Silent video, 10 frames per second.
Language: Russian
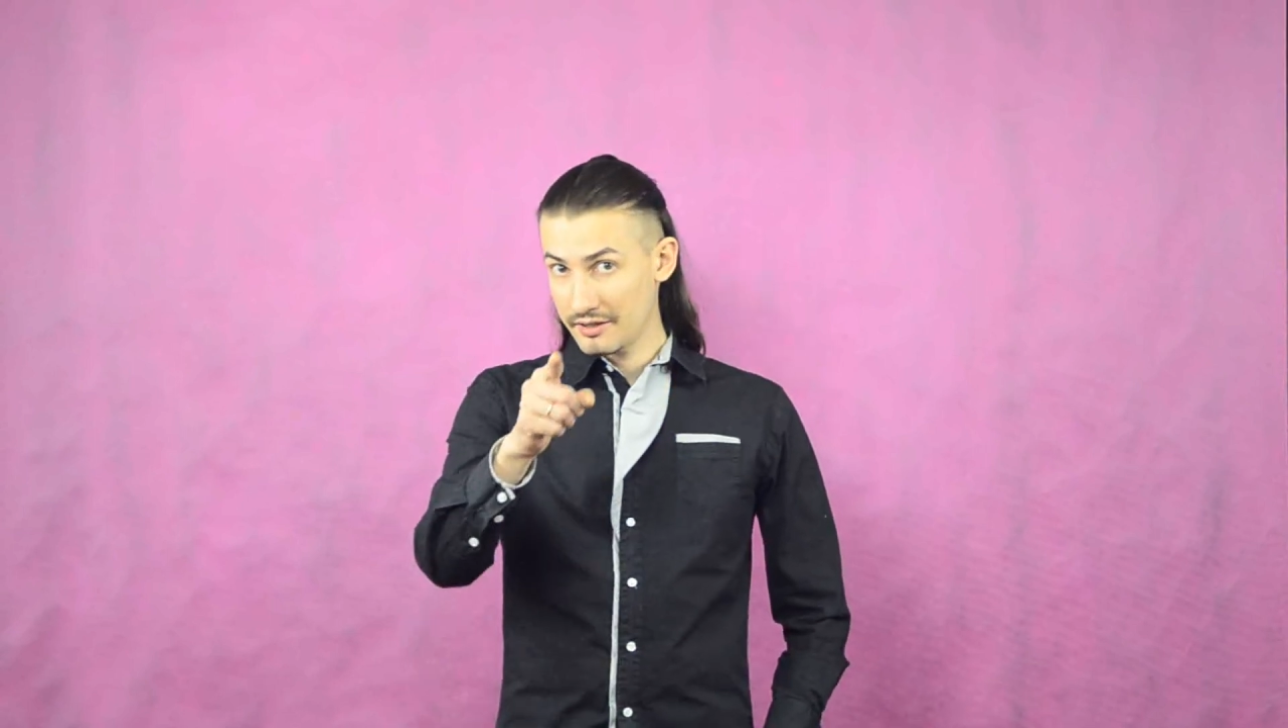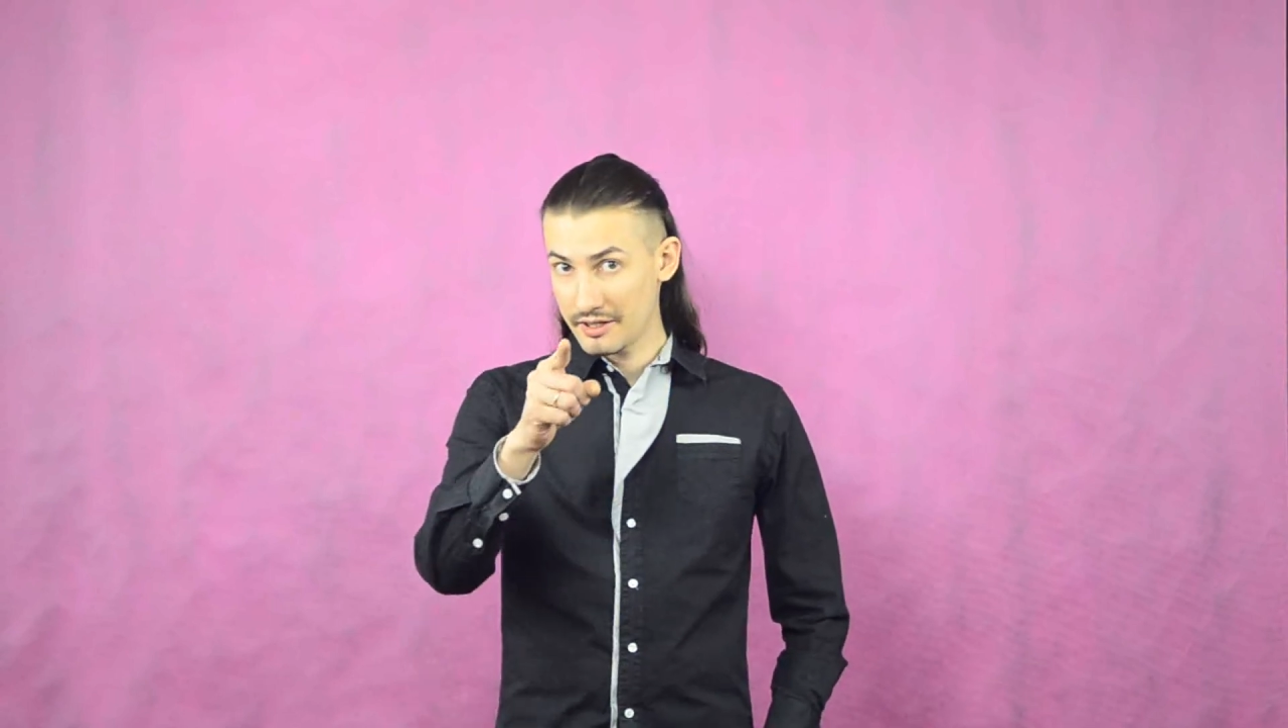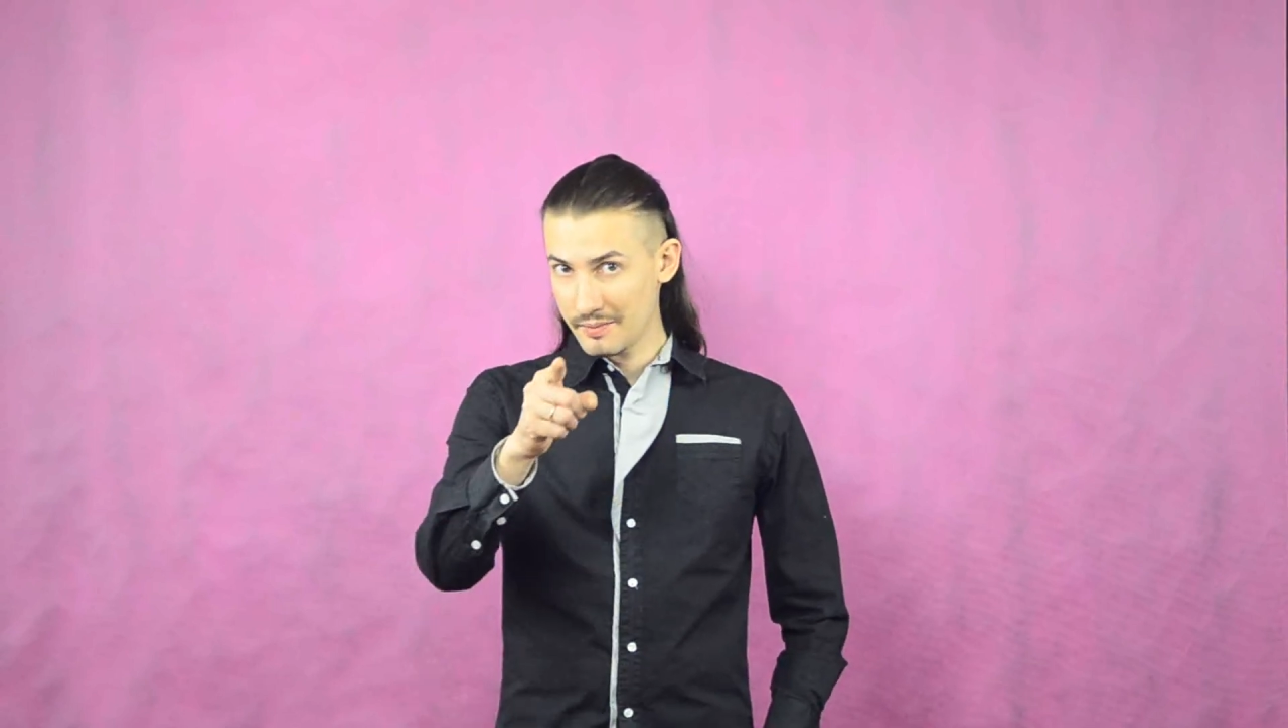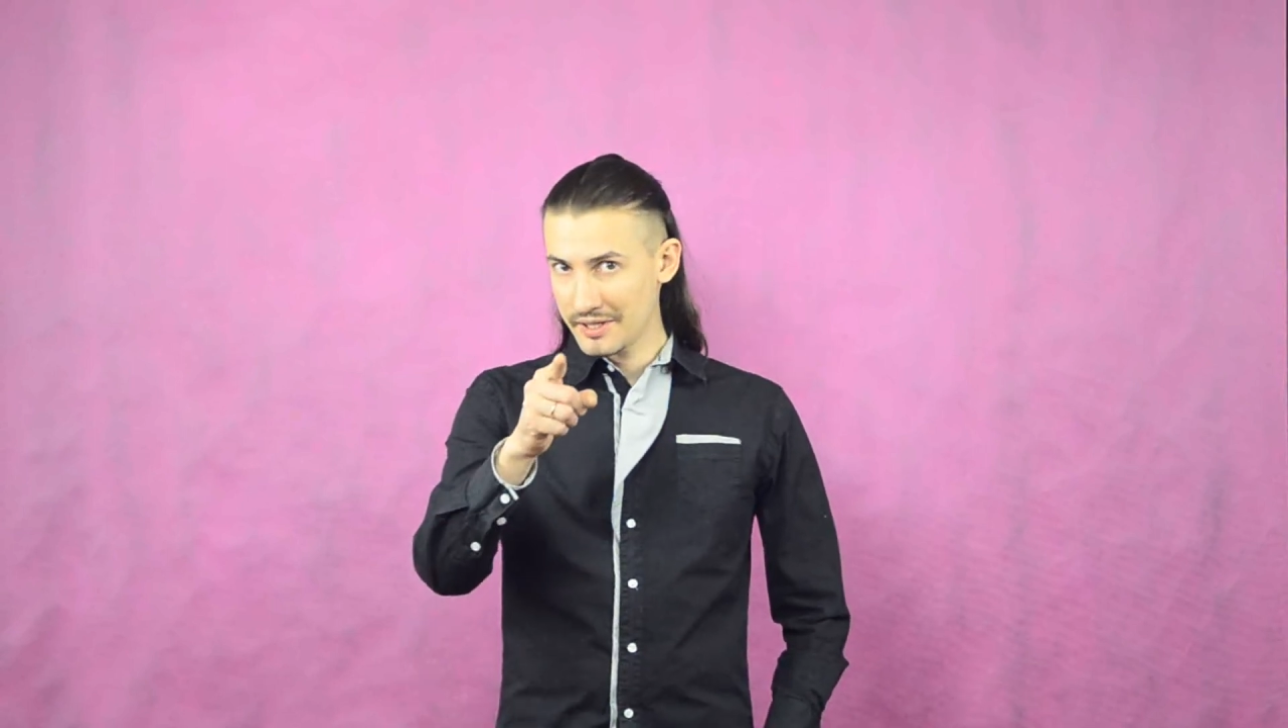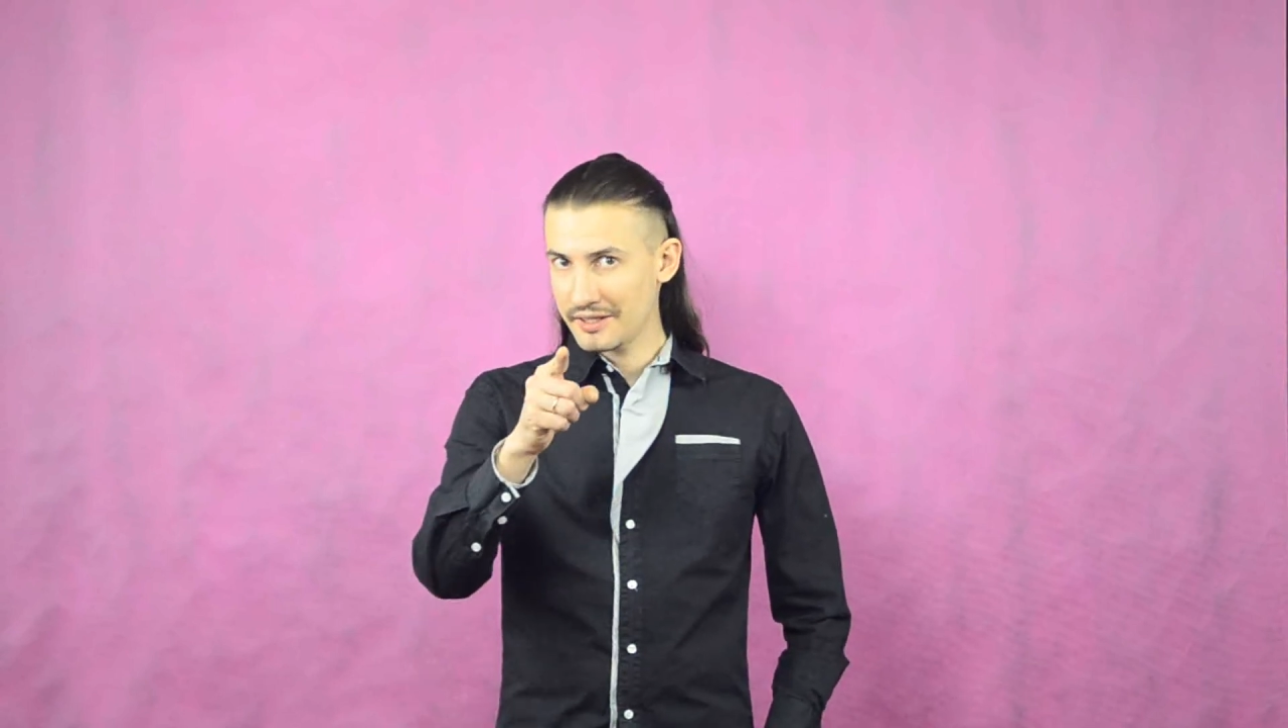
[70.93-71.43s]

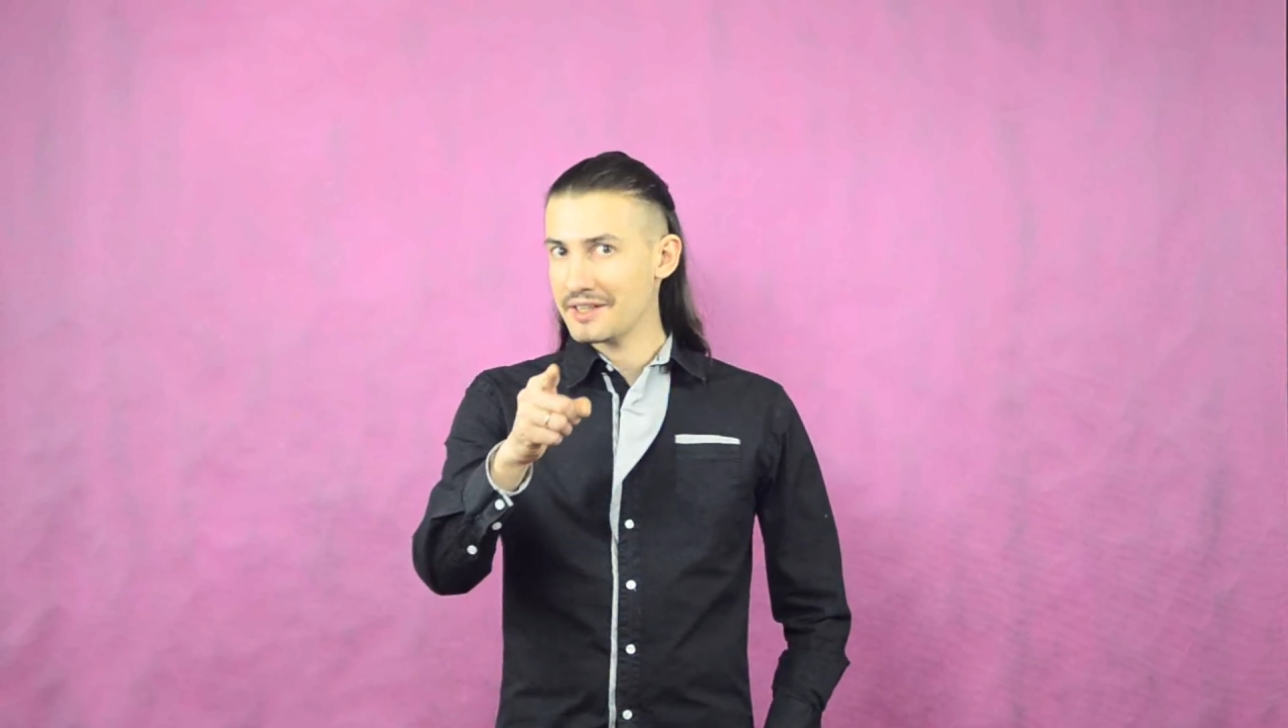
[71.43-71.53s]
именно